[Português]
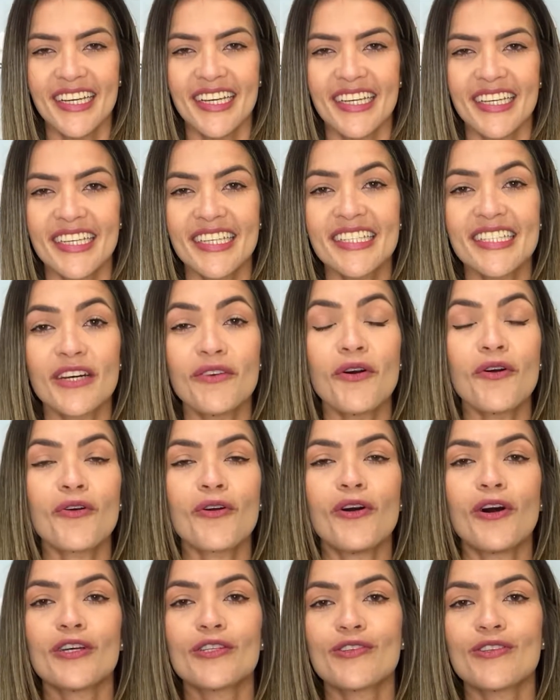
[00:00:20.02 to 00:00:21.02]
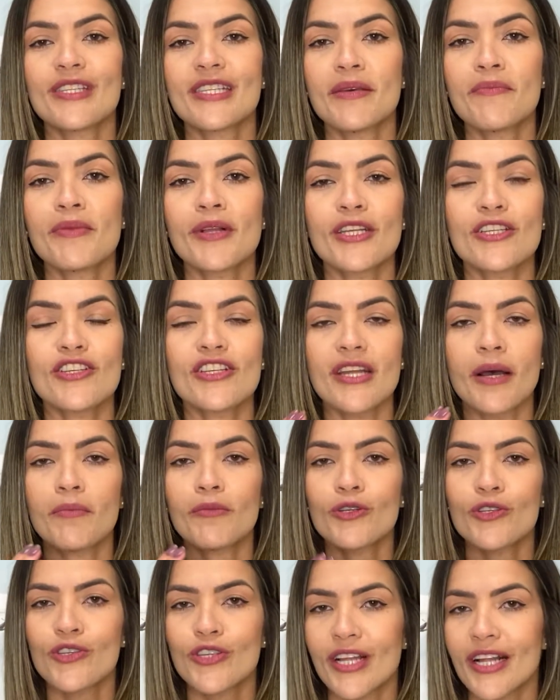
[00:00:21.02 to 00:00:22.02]
então eu gosto sempre de estar tá
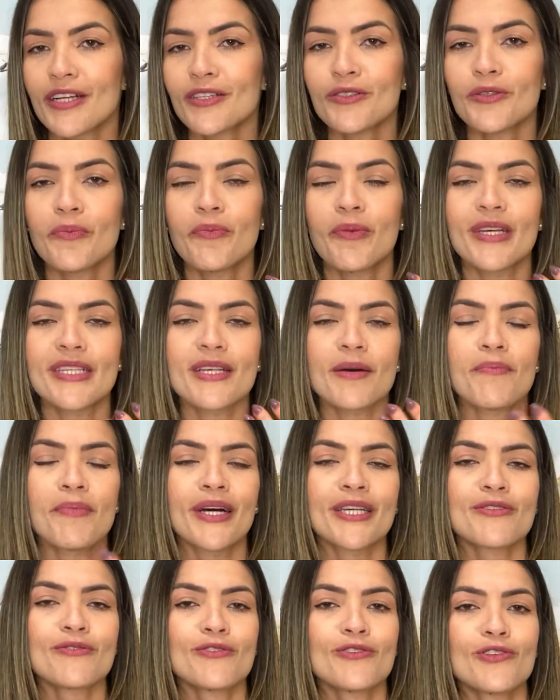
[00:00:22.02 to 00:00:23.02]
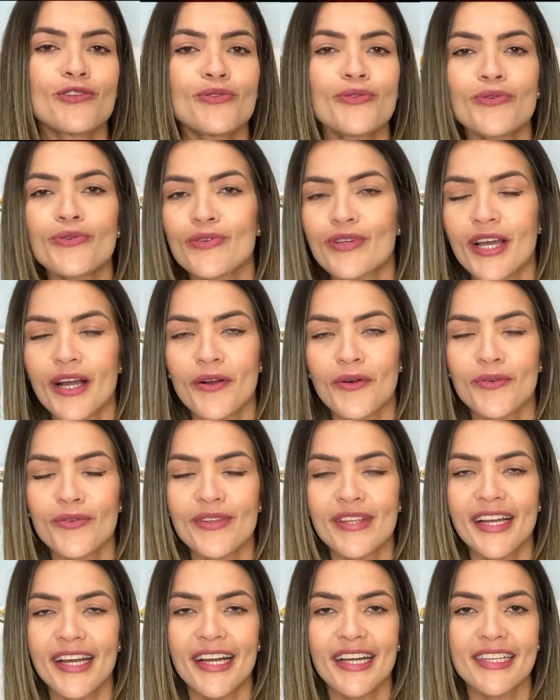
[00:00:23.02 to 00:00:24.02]
mostrando o passo a passo de tudo que
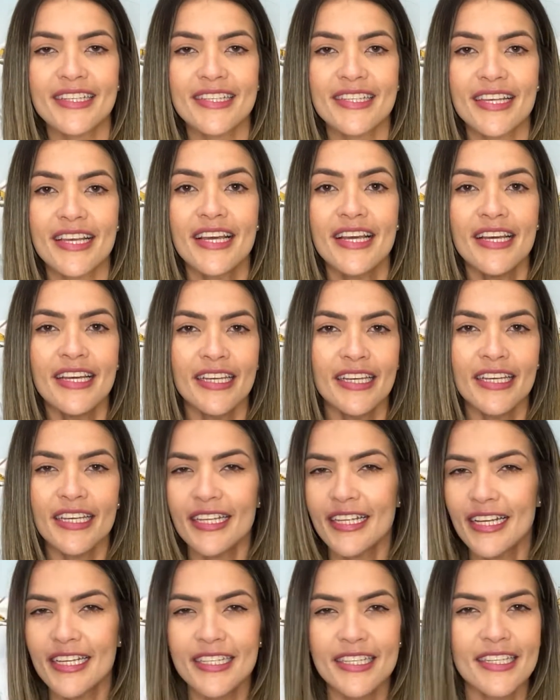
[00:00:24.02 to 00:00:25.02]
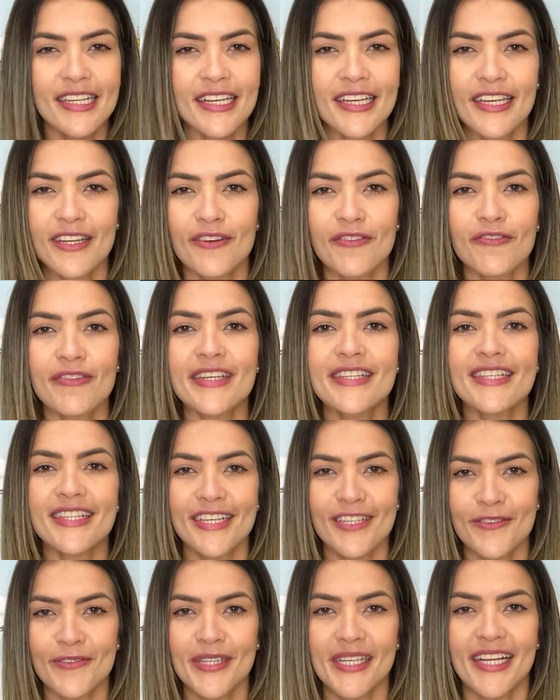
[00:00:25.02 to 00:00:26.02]
acontece e desse daqui não vai ser
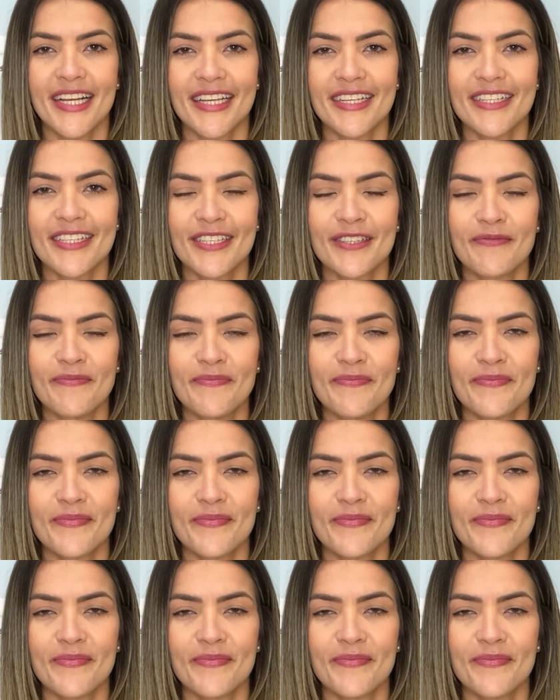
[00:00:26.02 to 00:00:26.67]
diferente.